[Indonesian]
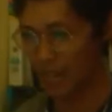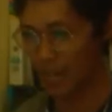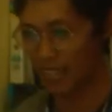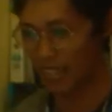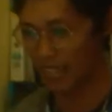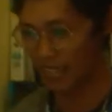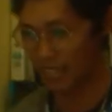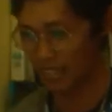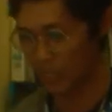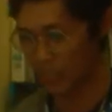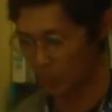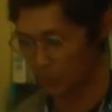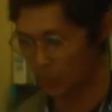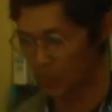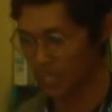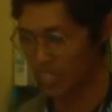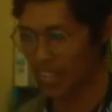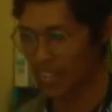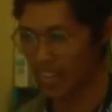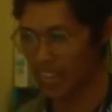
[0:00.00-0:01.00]
banyak di
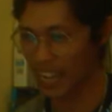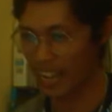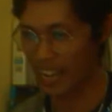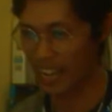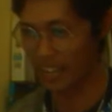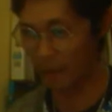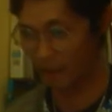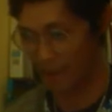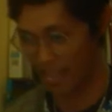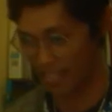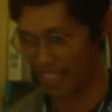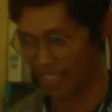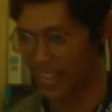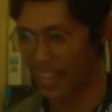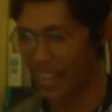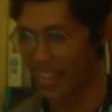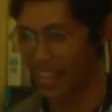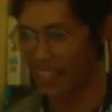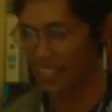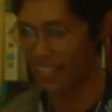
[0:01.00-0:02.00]
dunia
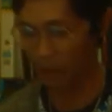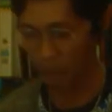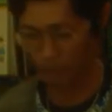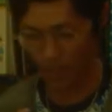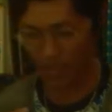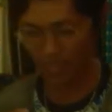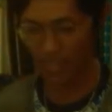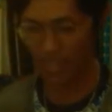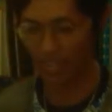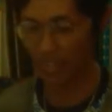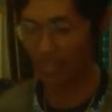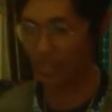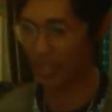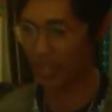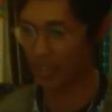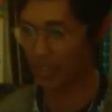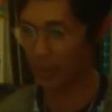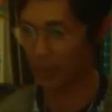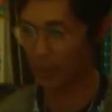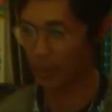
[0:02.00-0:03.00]
remaja dan banyak
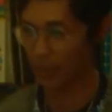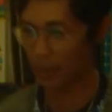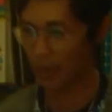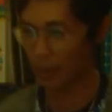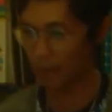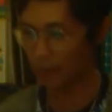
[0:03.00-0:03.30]
uh,